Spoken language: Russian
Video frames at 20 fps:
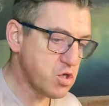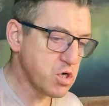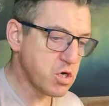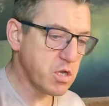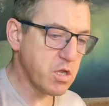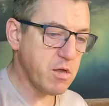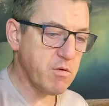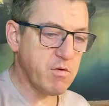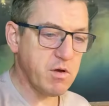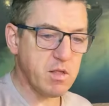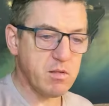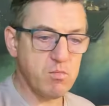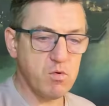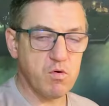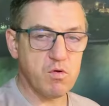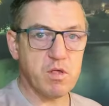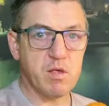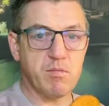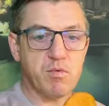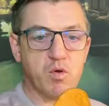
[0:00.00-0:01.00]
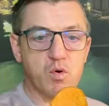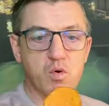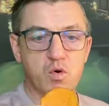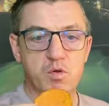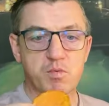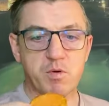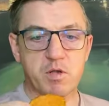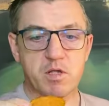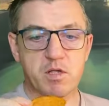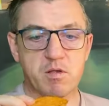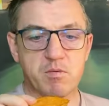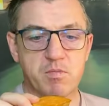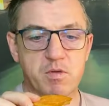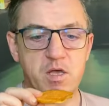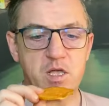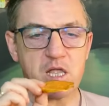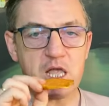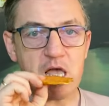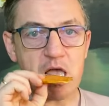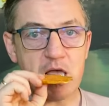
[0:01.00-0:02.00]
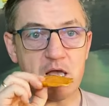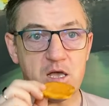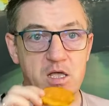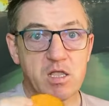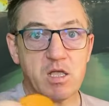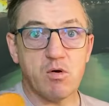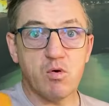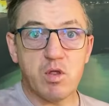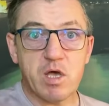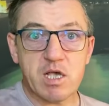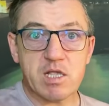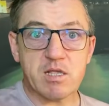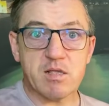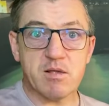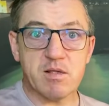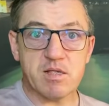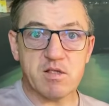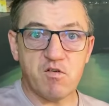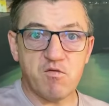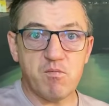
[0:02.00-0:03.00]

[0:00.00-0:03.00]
жирный возьму. Всем такого же полезного аппетита. Это у нас